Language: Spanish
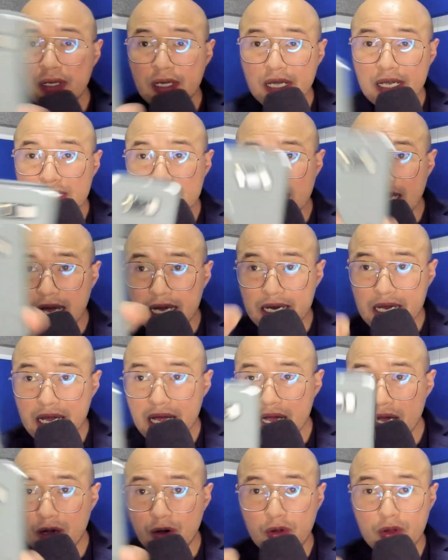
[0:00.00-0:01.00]

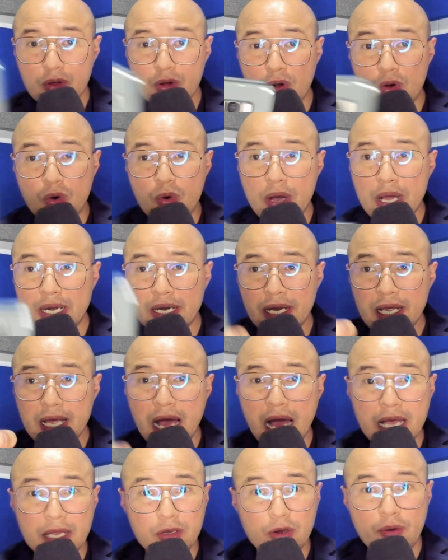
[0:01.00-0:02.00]
escanea, código QR,
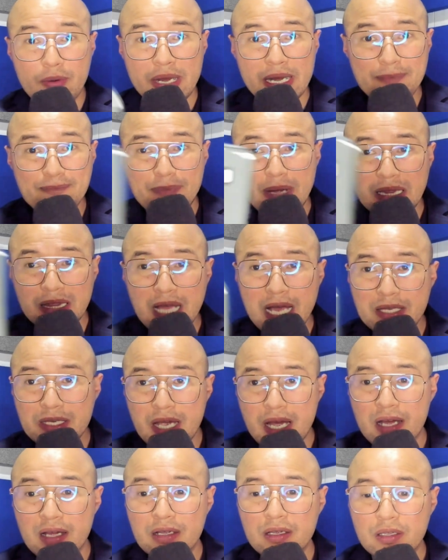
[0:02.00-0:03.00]
ahí lo ven en
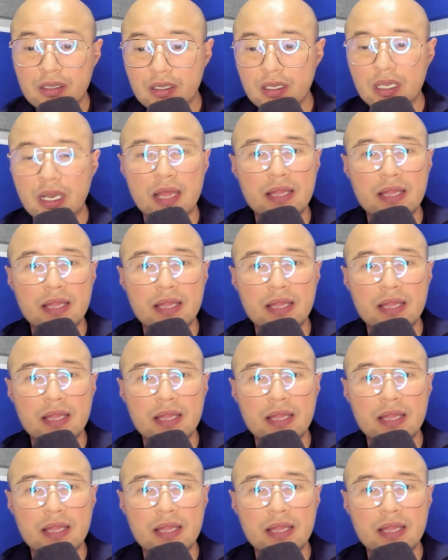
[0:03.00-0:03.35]
pantalla y la